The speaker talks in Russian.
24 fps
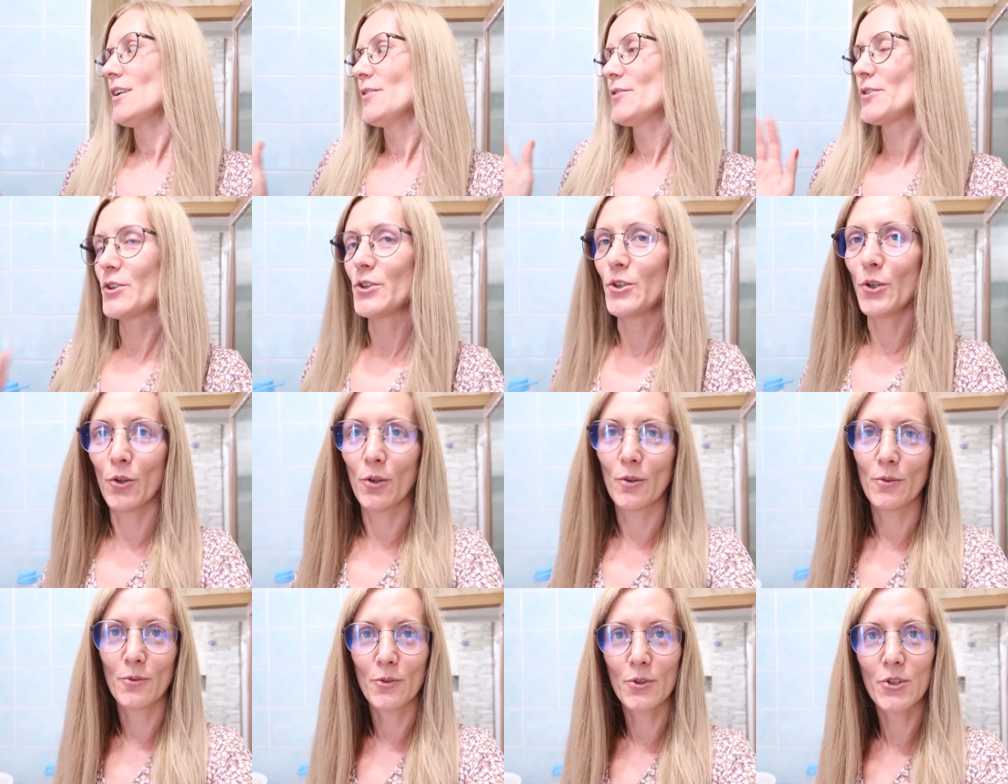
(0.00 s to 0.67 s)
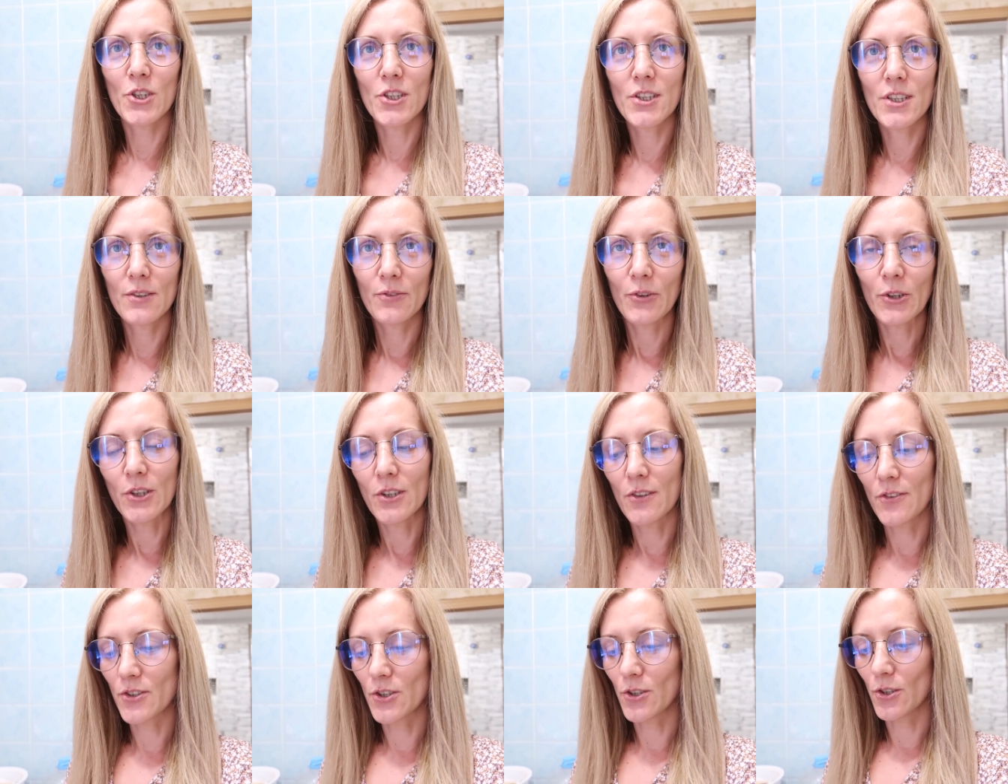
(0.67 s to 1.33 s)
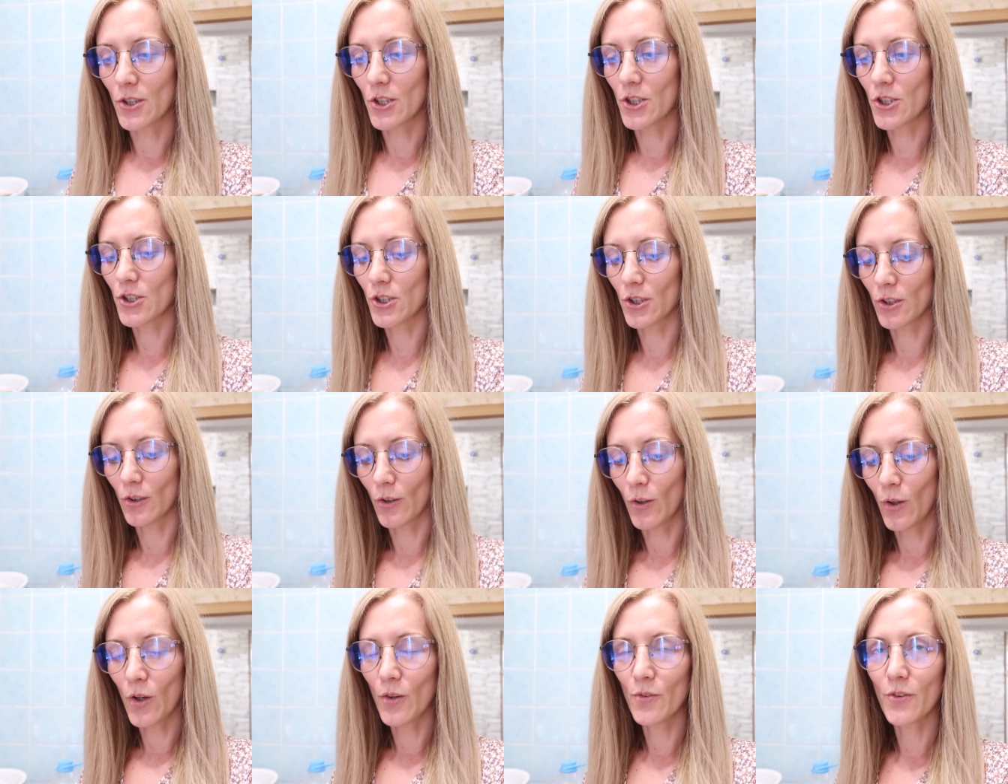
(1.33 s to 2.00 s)
все, уже сегодня все
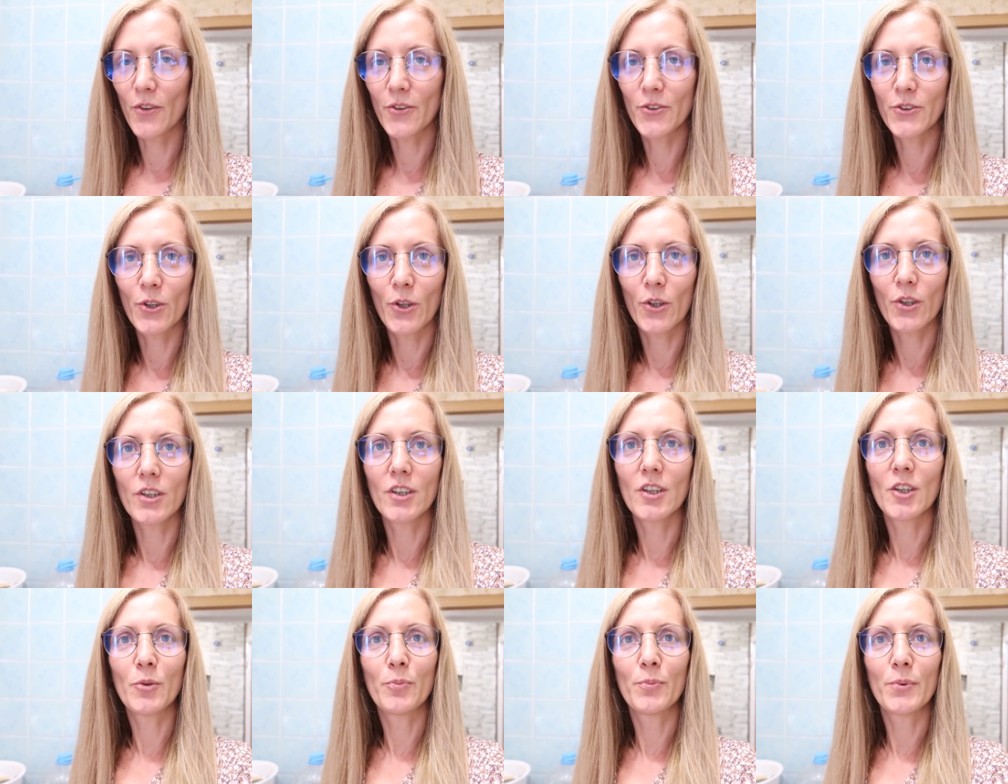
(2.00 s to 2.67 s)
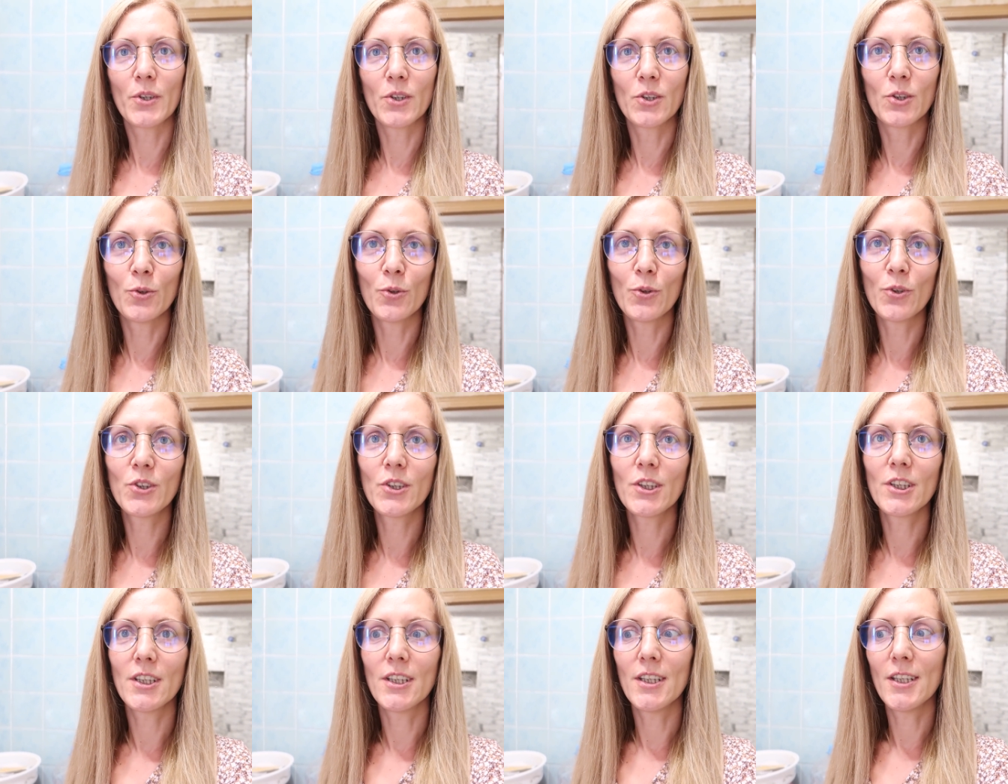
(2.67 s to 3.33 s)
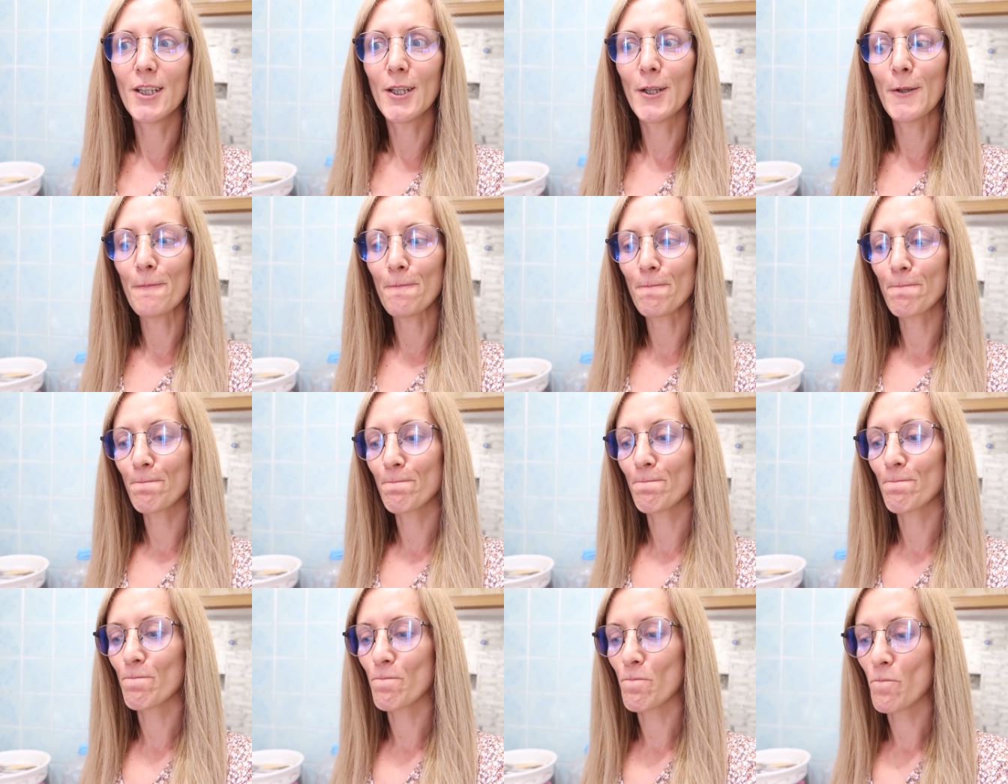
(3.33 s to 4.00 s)
решено. Во вторник придут
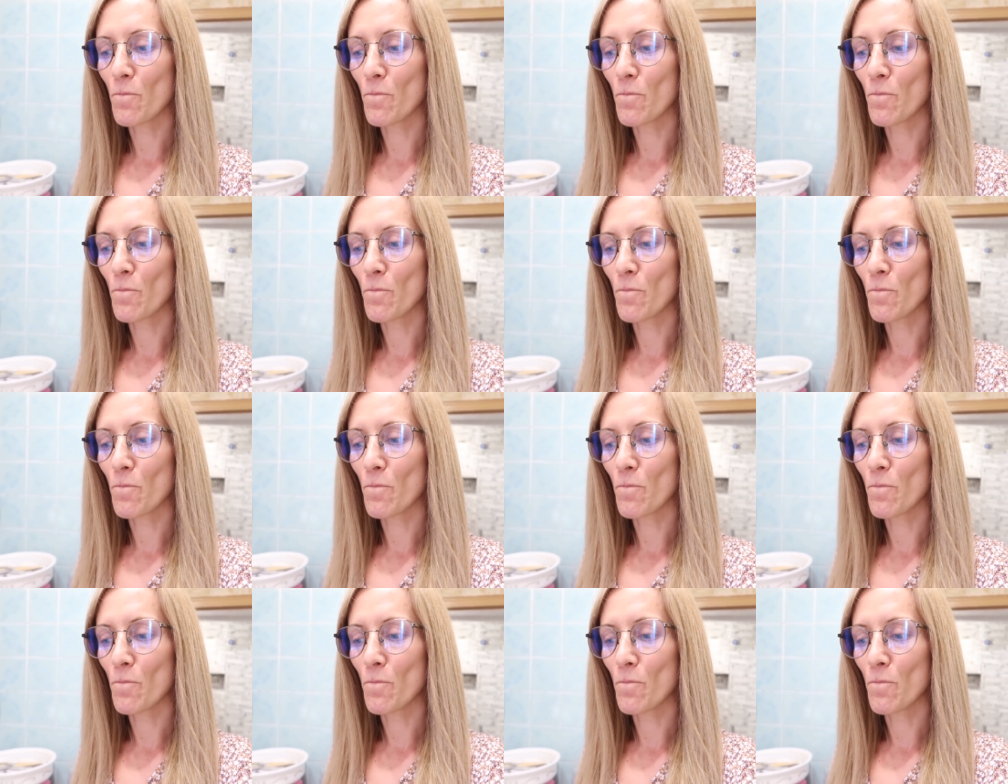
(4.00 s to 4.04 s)
и